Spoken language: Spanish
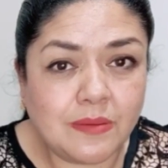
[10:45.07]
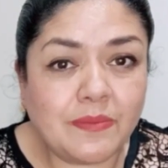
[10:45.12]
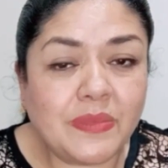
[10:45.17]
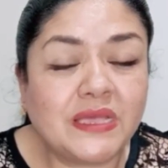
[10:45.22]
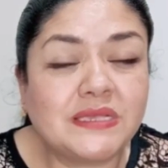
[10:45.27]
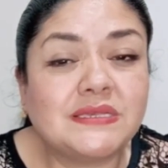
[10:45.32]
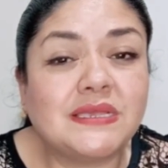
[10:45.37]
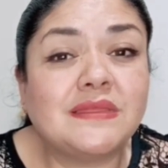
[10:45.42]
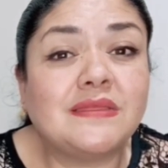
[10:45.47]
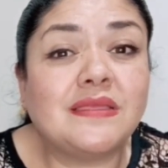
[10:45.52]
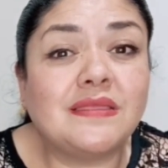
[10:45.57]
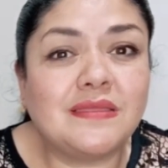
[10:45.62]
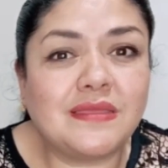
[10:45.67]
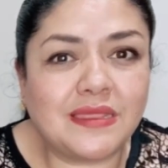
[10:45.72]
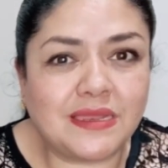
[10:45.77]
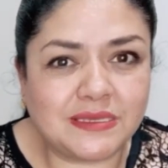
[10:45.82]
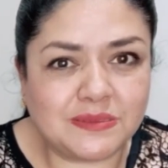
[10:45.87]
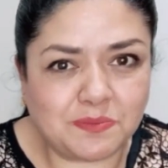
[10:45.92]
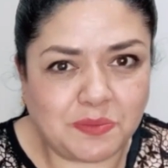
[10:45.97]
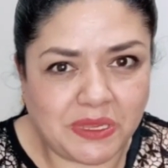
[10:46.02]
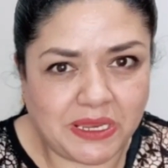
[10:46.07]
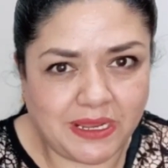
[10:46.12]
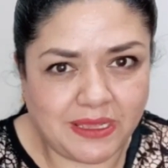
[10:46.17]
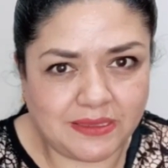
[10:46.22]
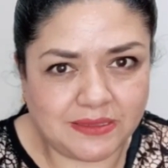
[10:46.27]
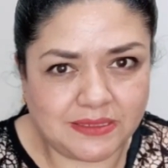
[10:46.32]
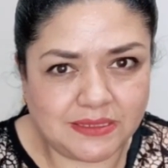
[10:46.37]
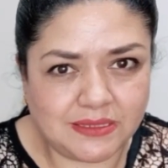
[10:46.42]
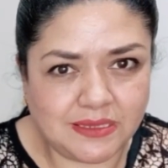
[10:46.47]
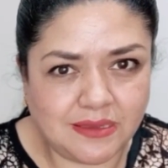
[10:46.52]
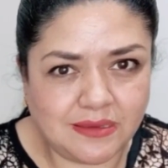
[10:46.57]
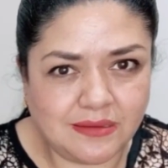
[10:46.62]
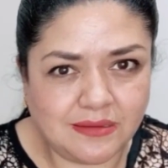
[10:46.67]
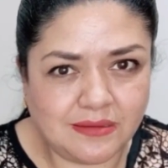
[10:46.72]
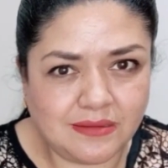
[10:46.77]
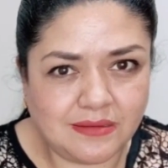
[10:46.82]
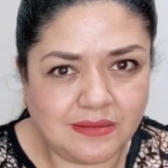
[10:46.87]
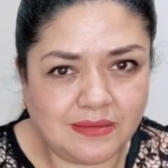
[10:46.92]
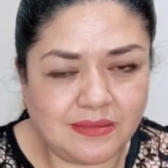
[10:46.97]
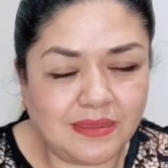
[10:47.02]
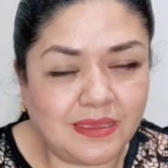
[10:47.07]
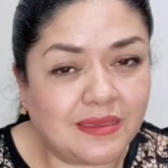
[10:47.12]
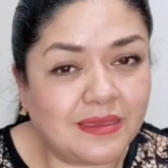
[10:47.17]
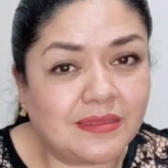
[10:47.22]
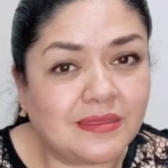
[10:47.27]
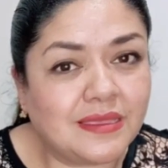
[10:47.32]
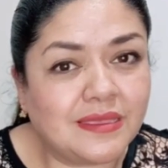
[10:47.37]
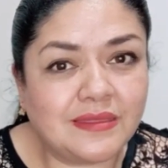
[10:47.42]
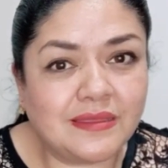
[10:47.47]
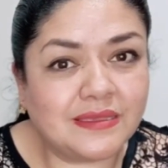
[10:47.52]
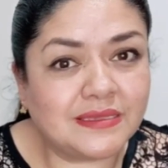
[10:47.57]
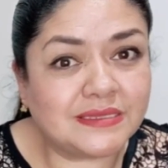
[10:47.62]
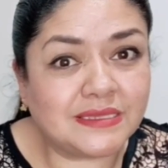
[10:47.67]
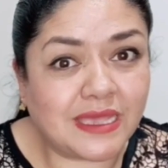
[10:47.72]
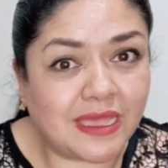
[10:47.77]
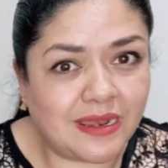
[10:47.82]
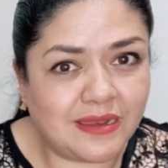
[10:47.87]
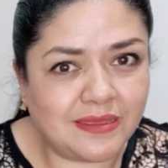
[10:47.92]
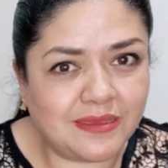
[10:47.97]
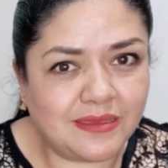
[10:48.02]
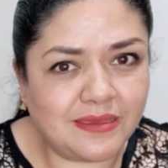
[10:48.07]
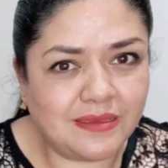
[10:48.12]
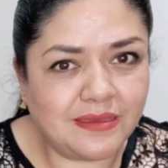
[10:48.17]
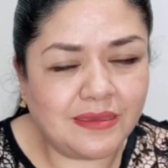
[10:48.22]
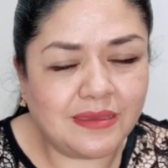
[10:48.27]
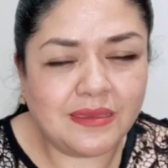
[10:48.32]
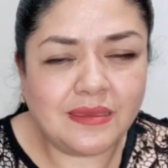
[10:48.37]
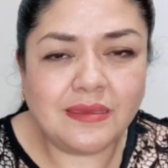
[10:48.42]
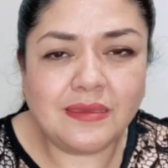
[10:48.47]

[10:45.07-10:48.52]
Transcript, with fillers: vas a tener esperanza de que tienes a alguien